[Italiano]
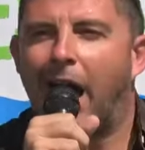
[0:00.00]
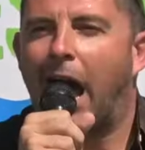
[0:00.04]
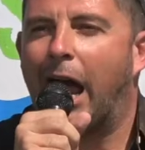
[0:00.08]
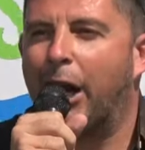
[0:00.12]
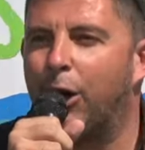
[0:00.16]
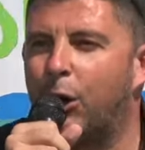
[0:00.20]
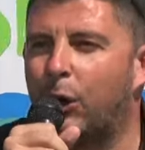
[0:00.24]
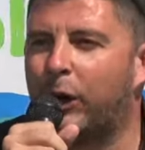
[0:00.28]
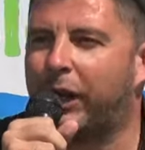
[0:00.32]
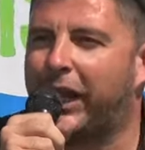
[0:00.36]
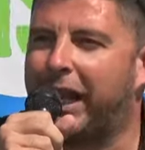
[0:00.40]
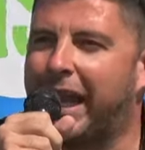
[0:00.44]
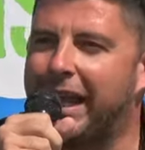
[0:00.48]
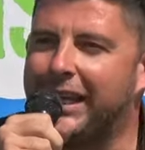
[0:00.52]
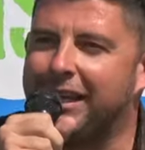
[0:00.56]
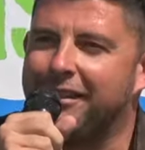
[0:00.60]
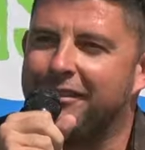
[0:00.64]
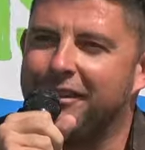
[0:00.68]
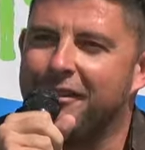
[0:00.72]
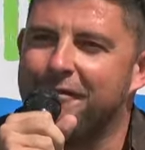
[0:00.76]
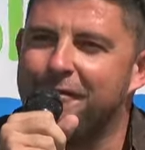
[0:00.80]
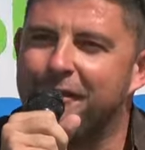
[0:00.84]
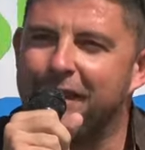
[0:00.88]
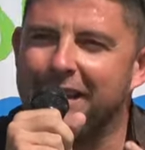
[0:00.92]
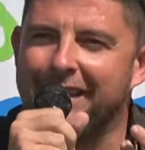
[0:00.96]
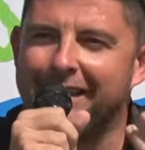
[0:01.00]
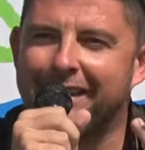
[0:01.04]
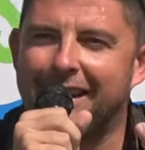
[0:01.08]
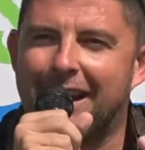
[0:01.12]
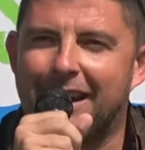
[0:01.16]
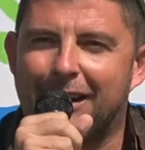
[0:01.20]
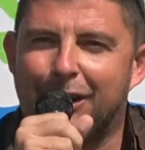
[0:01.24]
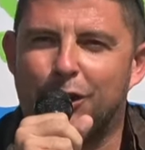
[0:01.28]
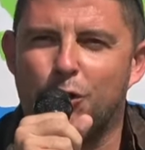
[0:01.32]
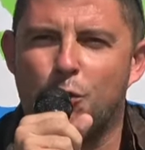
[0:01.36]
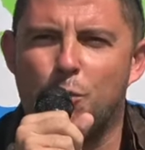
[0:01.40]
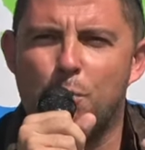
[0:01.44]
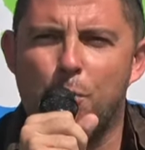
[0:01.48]
Allorché devi
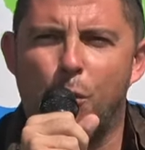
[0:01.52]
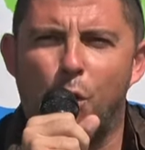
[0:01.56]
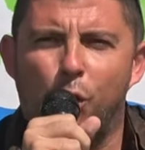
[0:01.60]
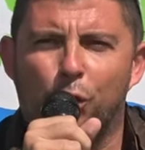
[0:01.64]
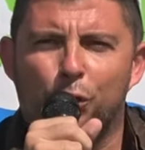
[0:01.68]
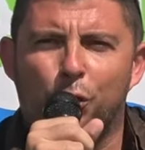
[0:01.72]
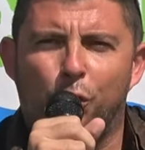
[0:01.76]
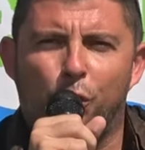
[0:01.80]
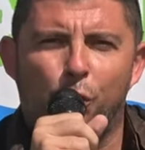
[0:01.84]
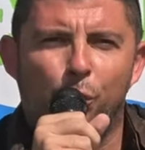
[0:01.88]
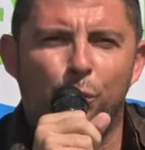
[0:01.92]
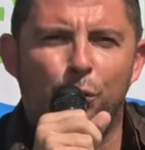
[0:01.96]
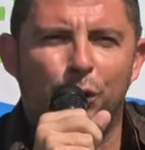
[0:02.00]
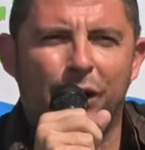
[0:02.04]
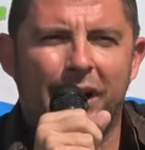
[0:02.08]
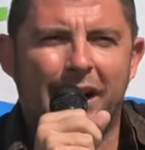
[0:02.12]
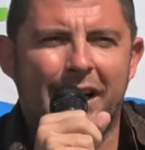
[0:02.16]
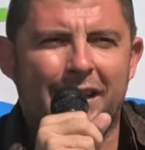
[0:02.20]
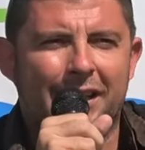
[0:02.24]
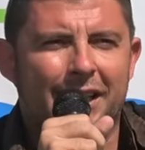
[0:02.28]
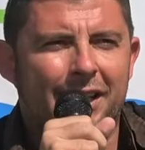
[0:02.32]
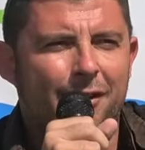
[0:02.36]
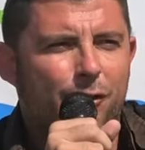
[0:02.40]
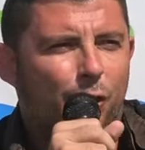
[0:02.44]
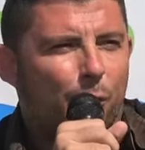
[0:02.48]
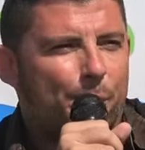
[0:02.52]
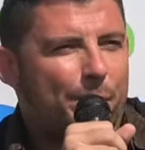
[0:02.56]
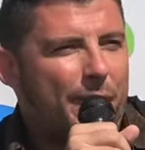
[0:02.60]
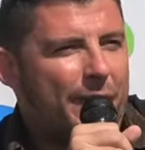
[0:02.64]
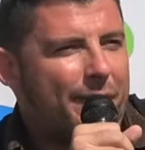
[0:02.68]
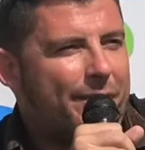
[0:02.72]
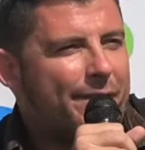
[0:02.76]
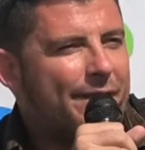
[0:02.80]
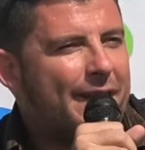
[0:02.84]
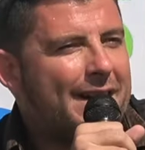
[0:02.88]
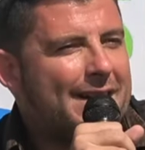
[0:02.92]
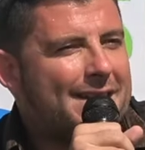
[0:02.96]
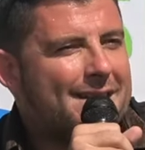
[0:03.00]
inventarti un modo comunicativo per
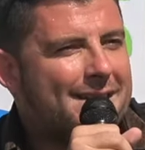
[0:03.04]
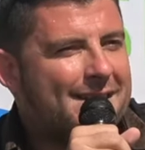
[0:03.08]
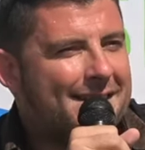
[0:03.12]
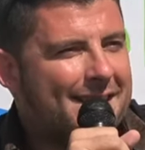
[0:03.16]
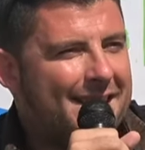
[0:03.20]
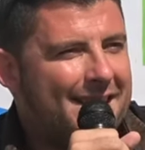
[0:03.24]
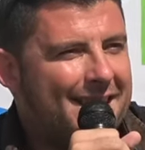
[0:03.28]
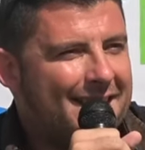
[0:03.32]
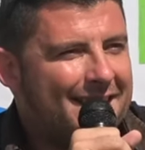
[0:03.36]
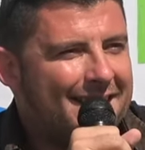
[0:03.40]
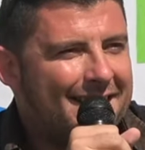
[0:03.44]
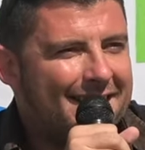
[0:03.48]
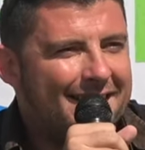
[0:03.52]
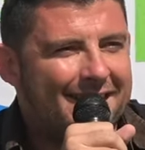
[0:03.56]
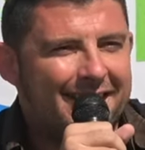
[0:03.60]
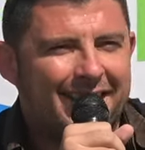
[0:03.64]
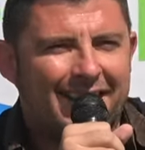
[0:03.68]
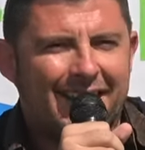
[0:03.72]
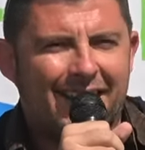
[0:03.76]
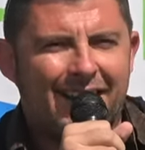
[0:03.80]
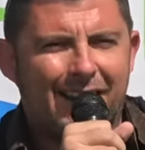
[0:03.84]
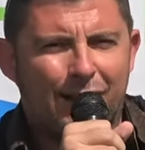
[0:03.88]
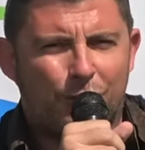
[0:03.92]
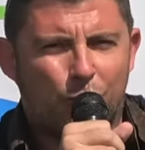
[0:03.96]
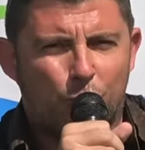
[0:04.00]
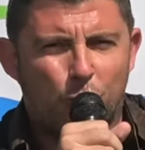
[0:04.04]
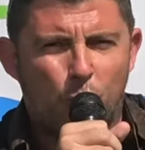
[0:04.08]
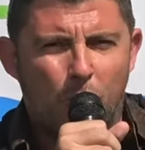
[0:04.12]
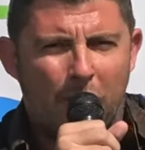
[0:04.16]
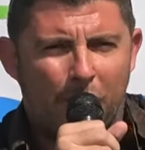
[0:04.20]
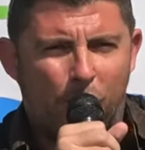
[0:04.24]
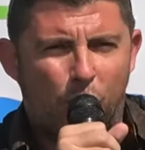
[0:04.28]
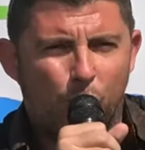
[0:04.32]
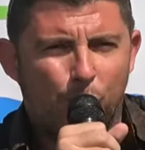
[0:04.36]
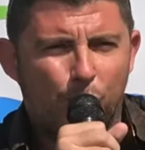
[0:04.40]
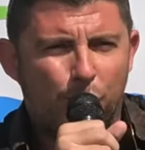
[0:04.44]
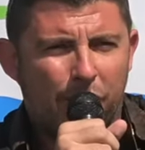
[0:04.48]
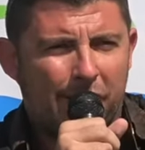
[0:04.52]
far sì che la tua
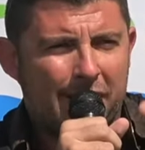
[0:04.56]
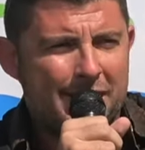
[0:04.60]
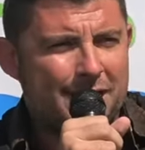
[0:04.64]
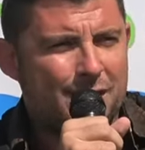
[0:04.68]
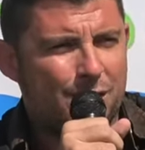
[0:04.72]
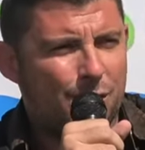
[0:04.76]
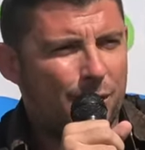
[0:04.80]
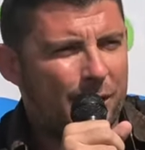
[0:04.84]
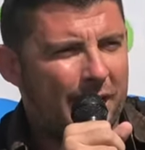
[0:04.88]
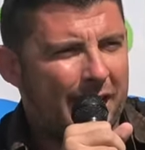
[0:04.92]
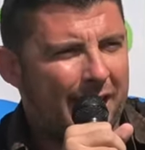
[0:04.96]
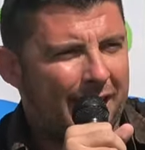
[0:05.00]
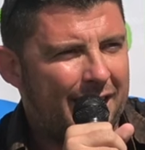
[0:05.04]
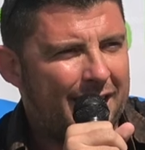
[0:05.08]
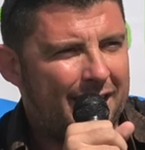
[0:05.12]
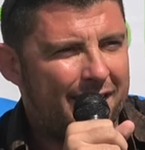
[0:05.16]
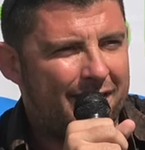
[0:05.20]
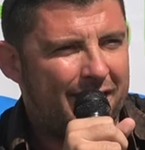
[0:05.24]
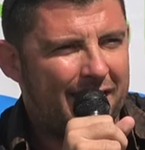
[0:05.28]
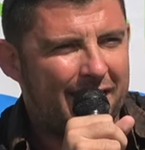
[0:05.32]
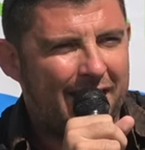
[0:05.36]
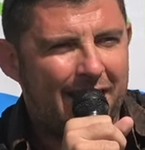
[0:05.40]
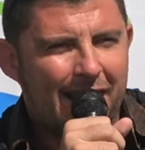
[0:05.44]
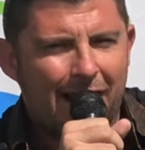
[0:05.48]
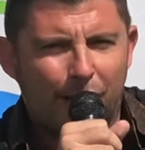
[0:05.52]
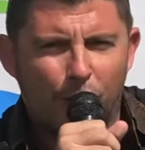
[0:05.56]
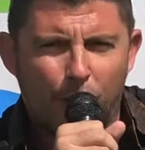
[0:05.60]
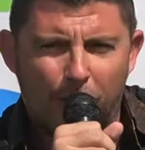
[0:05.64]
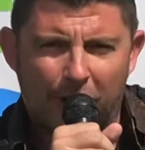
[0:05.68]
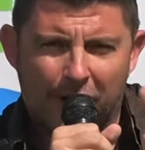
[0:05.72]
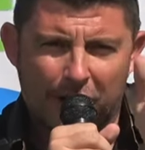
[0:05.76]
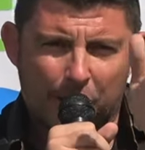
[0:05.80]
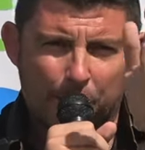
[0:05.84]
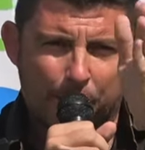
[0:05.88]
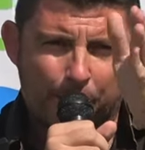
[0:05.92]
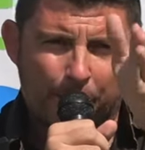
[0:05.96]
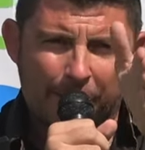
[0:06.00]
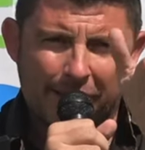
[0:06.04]
comunicazione arrivi. E allora
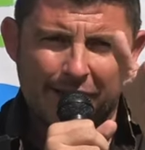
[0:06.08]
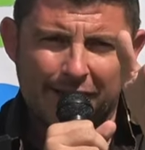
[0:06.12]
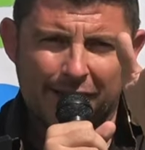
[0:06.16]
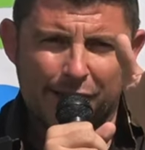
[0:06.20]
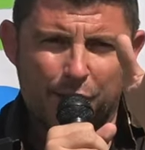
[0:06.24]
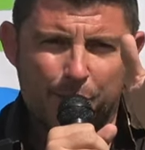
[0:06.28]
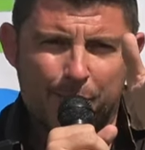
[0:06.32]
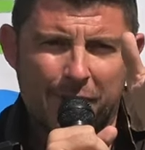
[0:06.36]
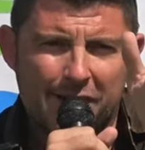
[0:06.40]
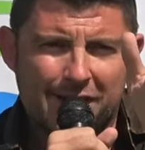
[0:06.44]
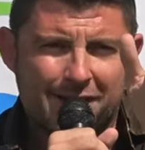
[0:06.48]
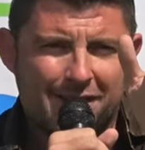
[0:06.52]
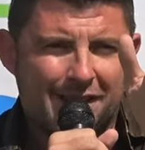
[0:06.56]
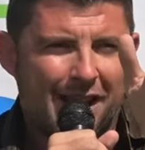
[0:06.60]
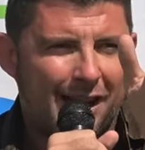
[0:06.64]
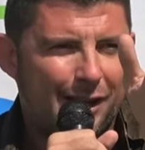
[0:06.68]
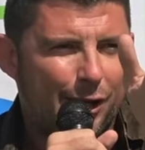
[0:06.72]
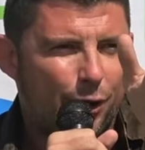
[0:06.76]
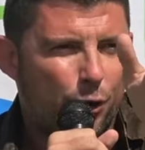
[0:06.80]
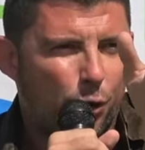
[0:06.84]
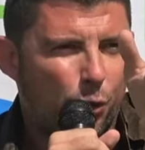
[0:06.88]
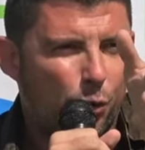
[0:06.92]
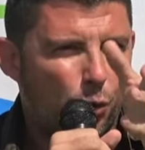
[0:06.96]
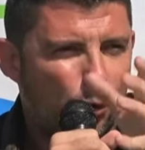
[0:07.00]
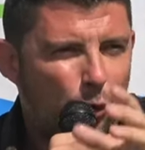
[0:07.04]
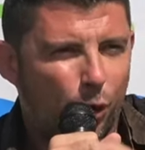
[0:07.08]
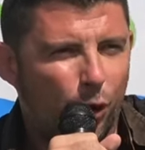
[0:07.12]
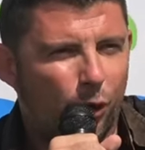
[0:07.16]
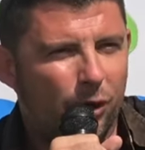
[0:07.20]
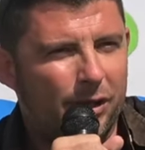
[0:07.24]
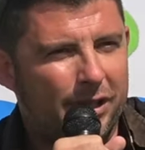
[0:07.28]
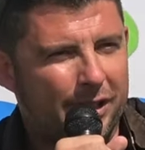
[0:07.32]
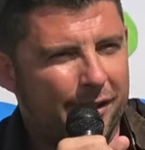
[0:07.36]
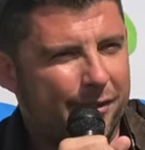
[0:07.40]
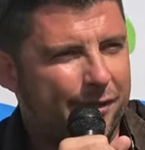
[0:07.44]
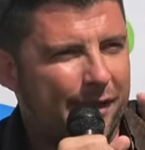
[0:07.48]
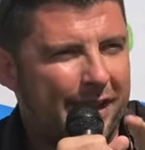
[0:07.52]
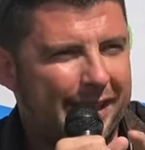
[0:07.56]
ne prendi di bersaglio uno,
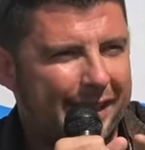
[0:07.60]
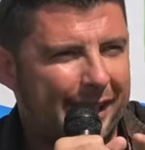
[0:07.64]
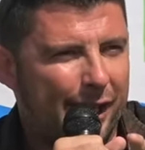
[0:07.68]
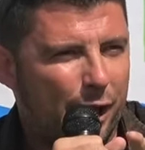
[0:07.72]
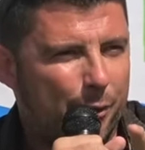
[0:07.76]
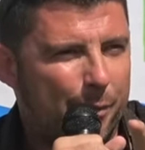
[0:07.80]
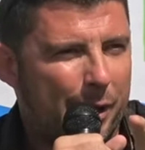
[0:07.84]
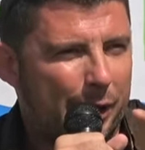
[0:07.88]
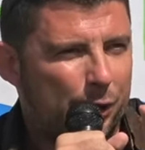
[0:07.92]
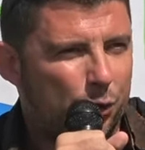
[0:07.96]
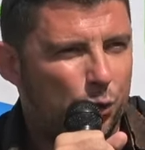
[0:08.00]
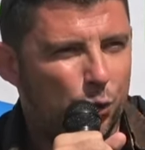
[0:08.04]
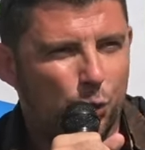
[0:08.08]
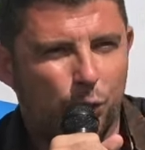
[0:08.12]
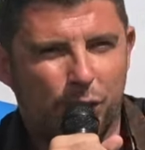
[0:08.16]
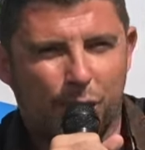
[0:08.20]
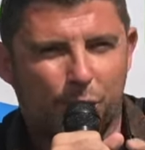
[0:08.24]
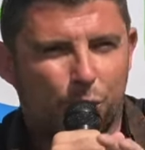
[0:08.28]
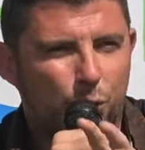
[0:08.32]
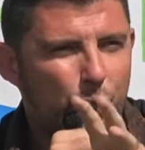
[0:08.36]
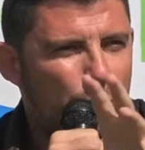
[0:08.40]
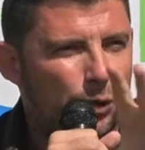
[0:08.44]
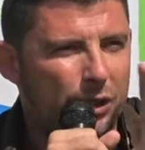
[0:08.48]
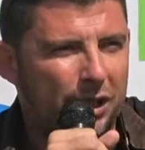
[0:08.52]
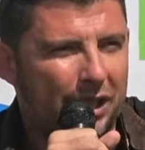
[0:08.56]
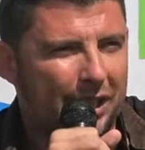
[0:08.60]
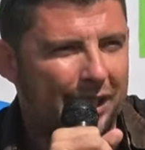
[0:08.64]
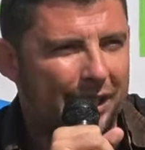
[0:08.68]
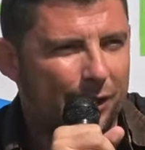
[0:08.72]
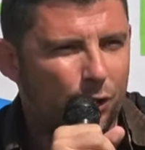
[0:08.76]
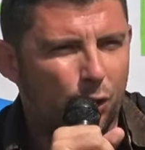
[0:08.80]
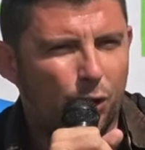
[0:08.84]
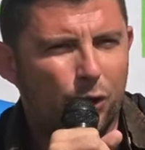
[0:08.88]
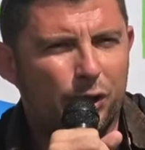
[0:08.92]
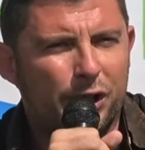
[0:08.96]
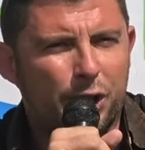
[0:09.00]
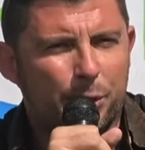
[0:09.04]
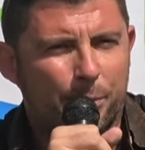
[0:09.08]
gli fai delle battute, tutti
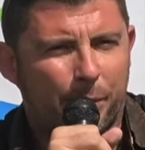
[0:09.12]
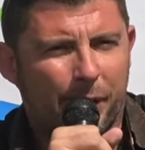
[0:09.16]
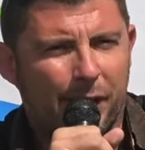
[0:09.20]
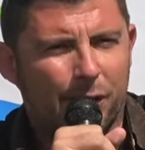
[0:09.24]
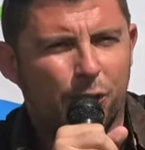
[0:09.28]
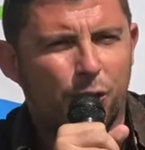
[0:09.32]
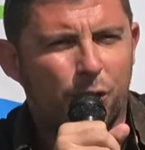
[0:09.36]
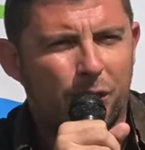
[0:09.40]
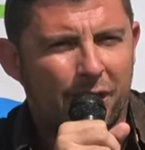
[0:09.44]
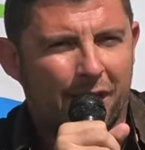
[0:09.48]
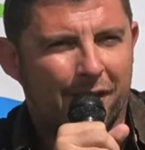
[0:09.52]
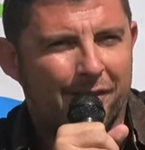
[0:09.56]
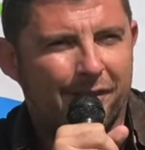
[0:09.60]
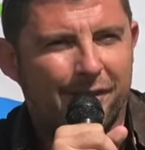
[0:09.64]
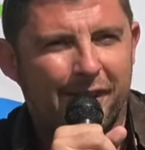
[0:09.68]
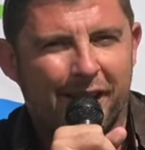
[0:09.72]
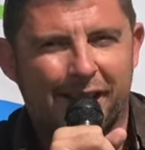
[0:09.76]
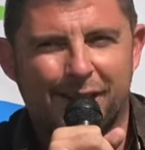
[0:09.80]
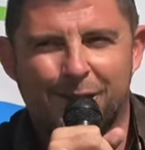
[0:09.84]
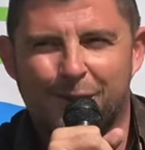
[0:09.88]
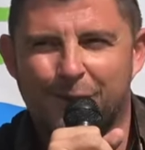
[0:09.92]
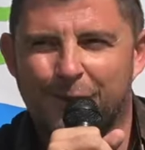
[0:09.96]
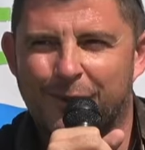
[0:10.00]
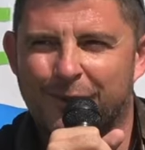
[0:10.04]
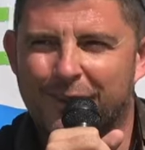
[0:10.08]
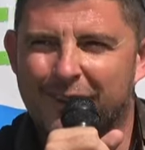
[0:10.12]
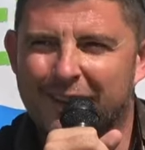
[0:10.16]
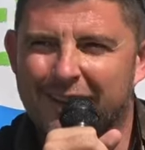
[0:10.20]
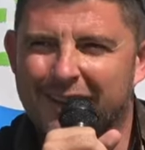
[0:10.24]
ridono e ti prendono in affetto.